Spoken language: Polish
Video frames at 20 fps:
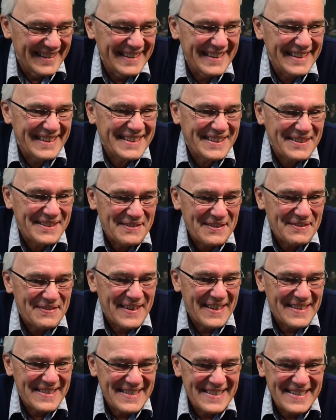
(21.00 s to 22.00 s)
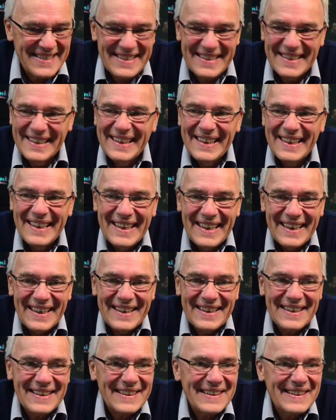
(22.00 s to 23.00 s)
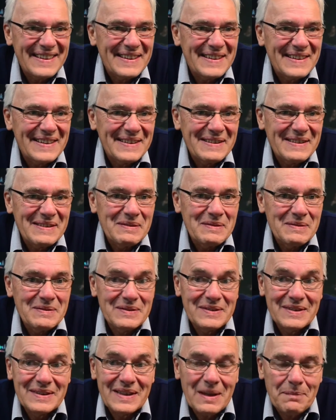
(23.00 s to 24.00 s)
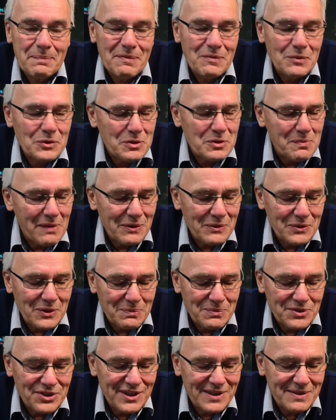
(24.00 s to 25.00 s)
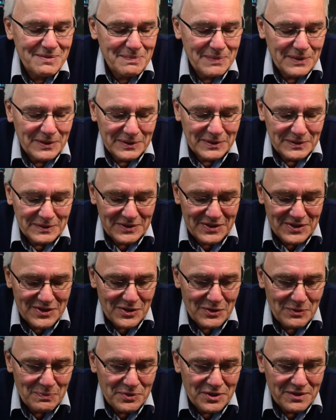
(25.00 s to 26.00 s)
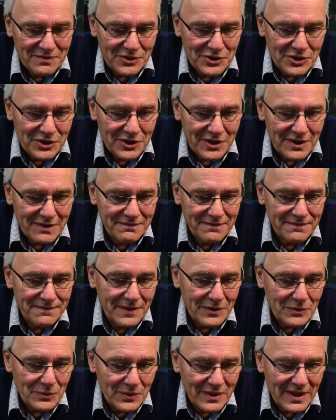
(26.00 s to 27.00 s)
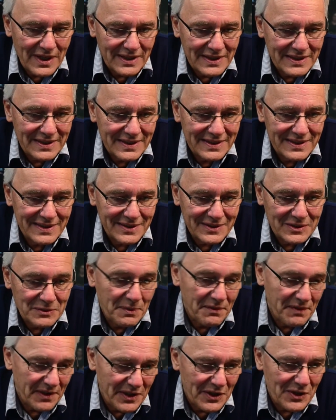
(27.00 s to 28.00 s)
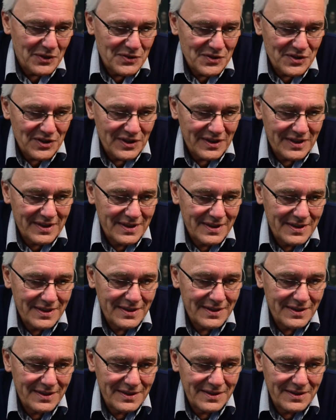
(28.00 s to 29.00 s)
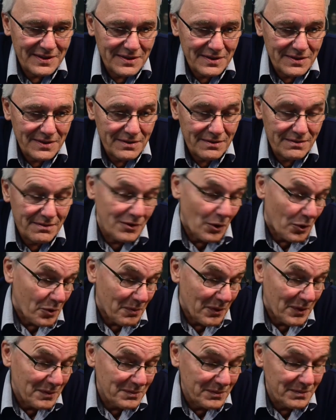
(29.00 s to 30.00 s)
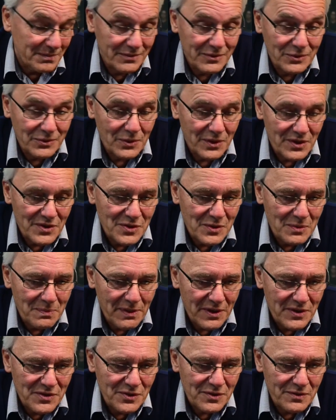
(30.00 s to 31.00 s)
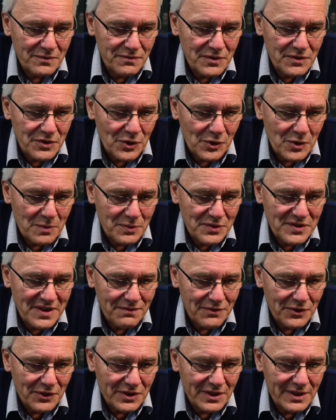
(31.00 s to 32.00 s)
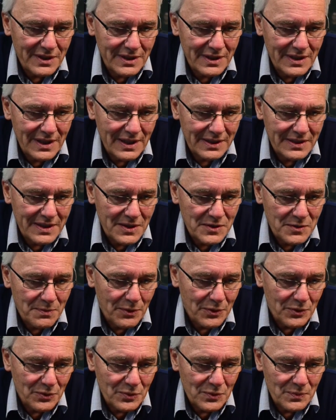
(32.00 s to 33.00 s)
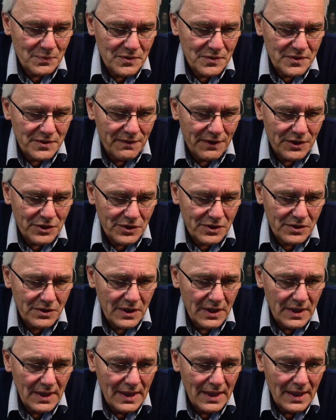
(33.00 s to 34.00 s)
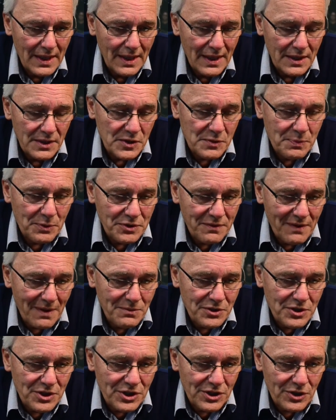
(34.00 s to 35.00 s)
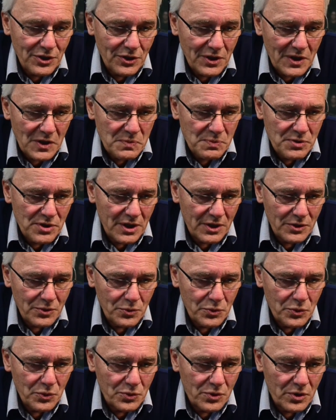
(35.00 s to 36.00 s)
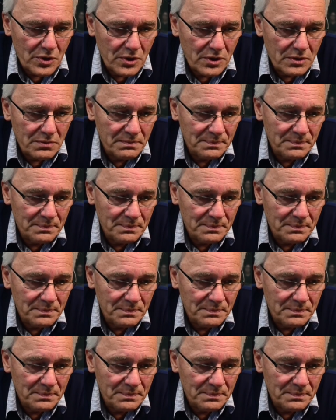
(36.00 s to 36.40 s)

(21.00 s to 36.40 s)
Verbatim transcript: jeszcze we Francji. E, na pewno się mają dobrze, bo są przewożone w warunkach odpowiadających y, normom, które są bardzo wysoko postawione dla transportu zwierząt. I spodziewamy się, że do nas przyjadą jutro.